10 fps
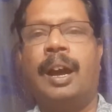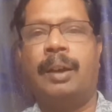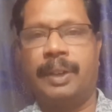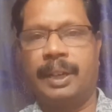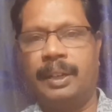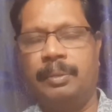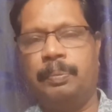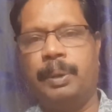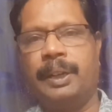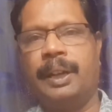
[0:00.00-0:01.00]
அவர்களில்
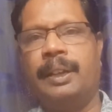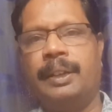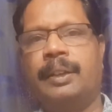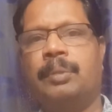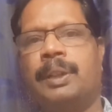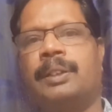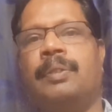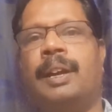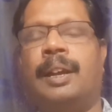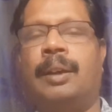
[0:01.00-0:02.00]
பெண்களை ஈடுபடுத்த
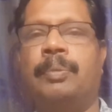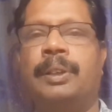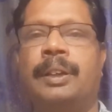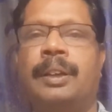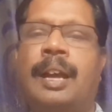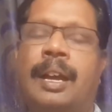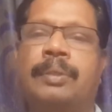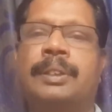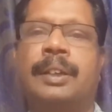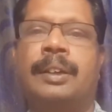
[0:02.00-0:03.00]
வேண்டாம் என்று
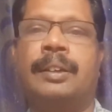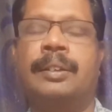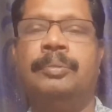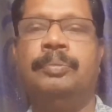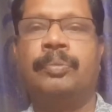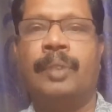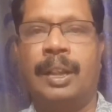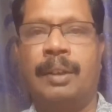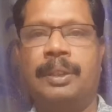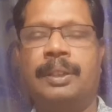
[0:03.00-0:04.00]
அறிவித்திருக்கிறது
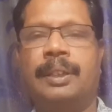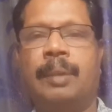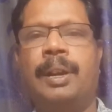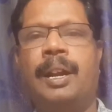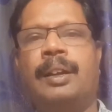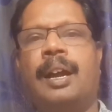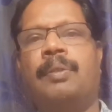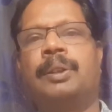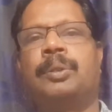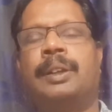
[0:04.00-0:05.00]
அதாவது தமிழ்நாடு
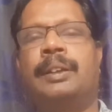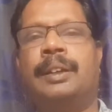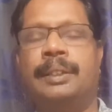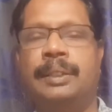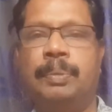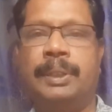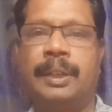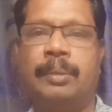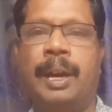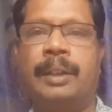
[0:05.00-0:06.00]
காவல்துறையின் டிஜிபி
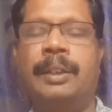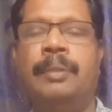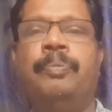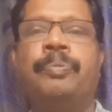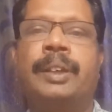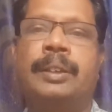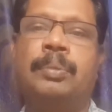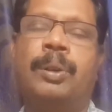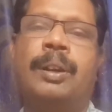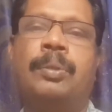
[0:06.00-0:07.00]
திரிபாதி இது
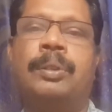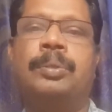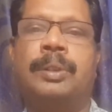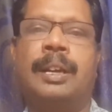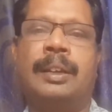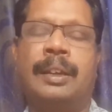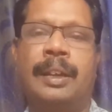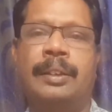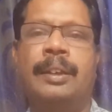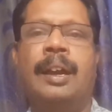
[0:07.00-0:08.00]
போன்ற ஒரு
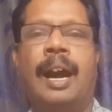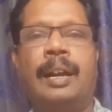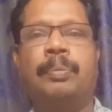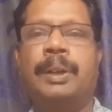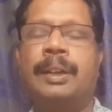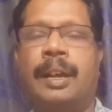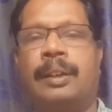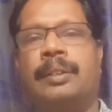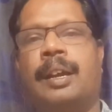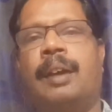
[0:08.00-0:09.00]
சுற்றறிக்கையை அனுப்பியிருக்கிறார்
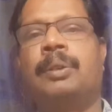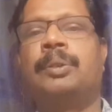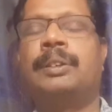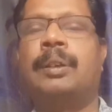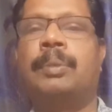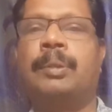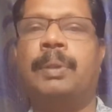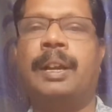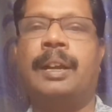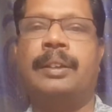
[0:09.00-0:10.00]
காவல்துறை
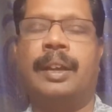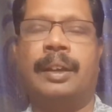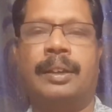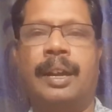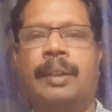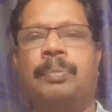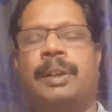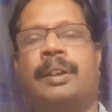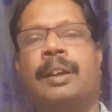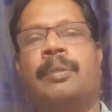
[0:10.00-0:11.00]
சம்பந்தப்பட்ட அதிகாரிகளுக்கு
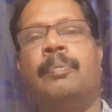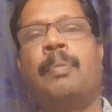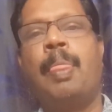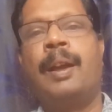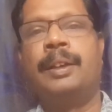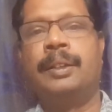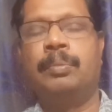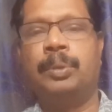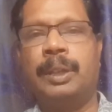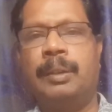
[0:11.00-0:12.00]
அனுப்பியிருக்கிறார் இது
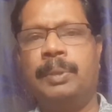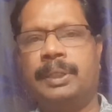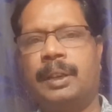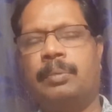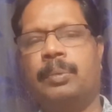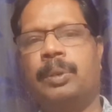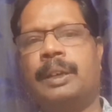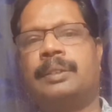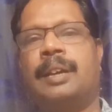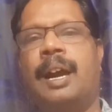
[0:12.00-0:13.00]
முதலமைச்சர் மு க
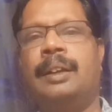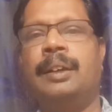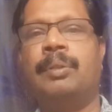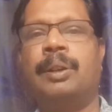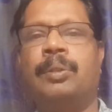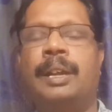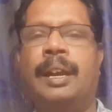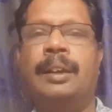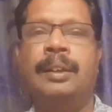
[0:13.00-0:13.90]
ஸ்டாலின் அவர்களுடைய